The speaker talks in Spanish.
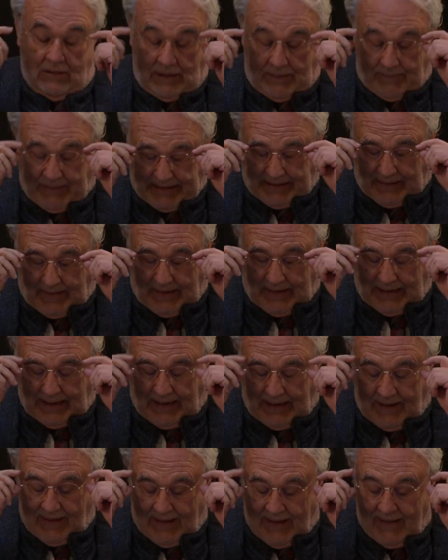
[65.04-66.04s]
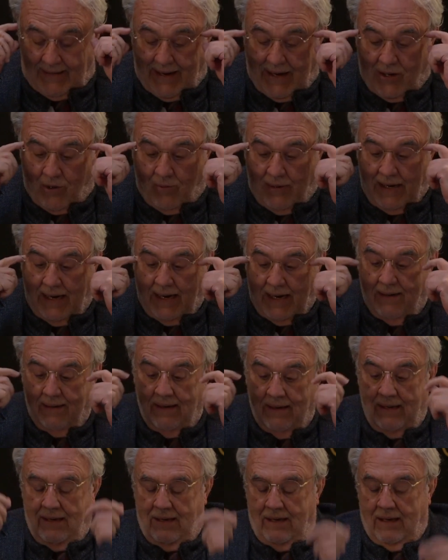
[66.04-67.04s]
aparte de la calidad de la
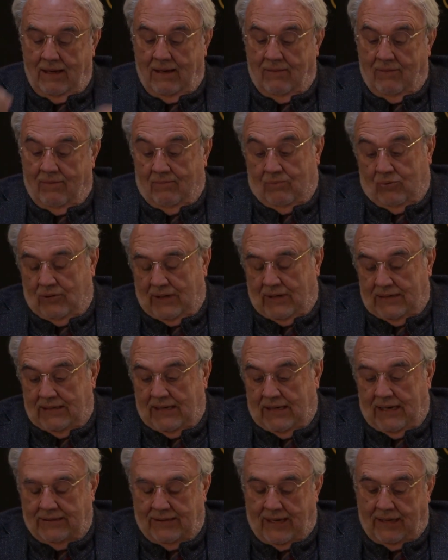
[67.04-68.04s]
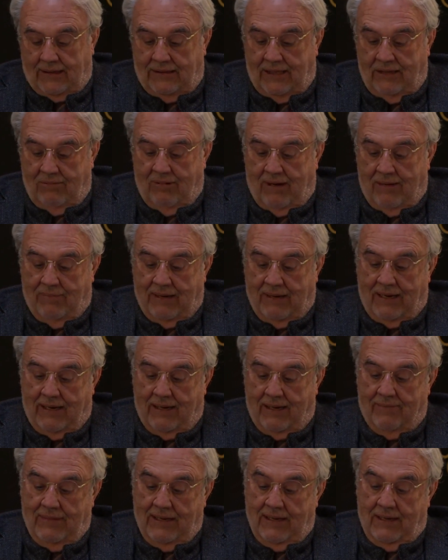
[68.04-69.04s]
novela, que podía ser atractiva
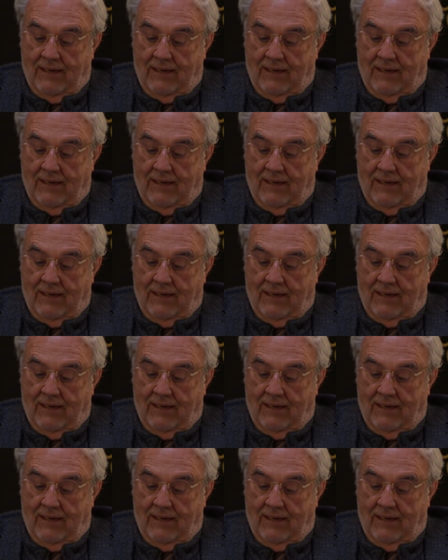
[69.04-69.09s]
para,